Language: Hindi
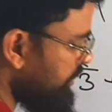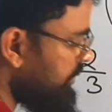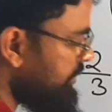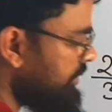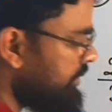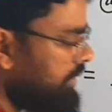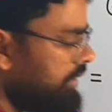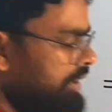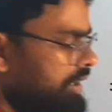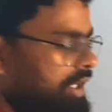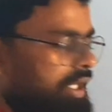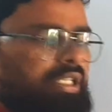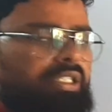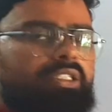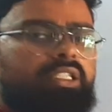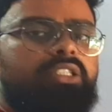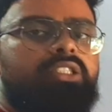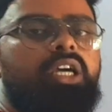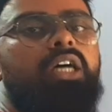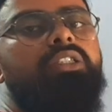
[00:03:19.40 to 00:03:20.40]
दे
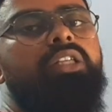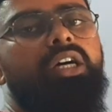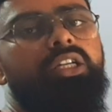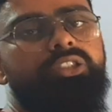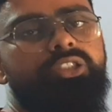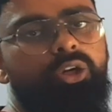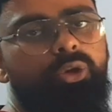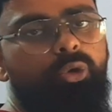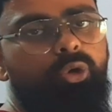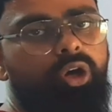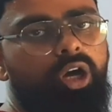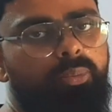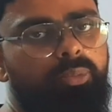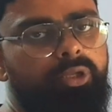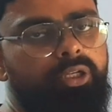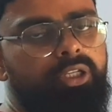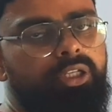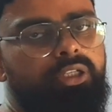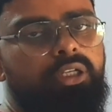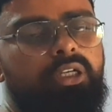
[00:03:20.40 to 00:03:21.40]
ये ज़्यादा अच्छा होगा
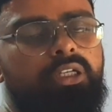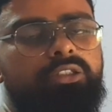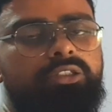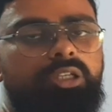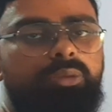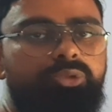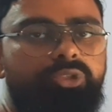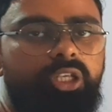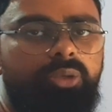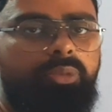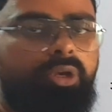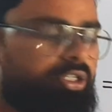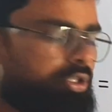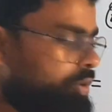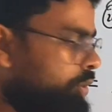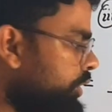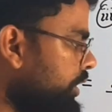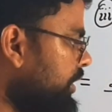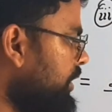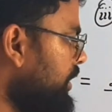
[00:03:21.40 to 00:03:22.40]
आपके लिए सबसे
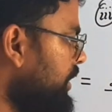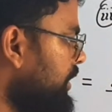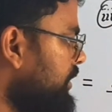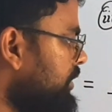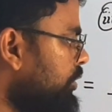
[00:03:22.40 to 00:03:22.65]
बेस्ट होगा